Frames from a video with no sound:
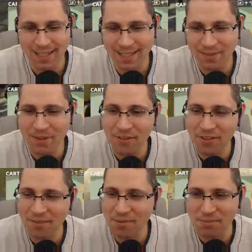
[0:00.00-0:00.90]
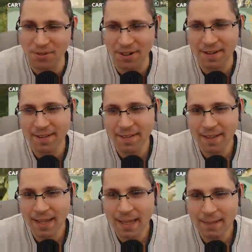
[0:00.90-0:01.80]
il me fait un peu peur.
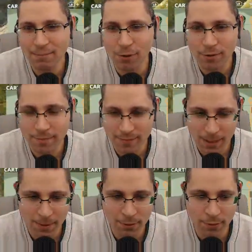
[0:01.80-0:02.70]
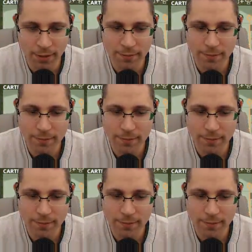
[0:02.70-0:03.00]
Bon, c'est pas trop grave.